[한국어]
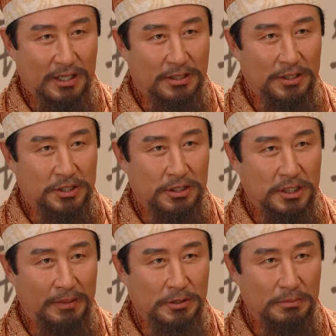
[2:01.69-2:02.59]
때 그것을
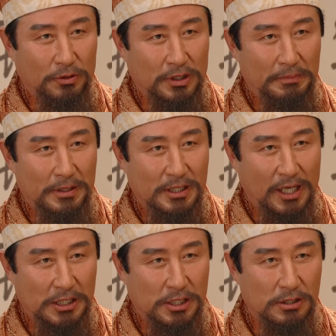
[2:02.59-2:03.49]
잡지 못하면
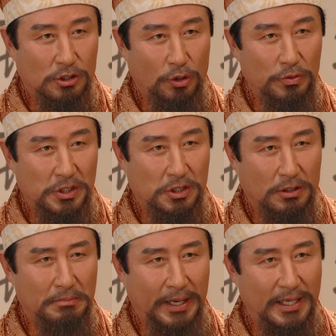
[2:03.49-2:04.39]
다시는 좋은
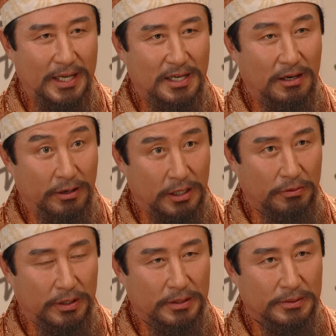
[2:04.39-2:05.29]
시절을 만나기가 어려워.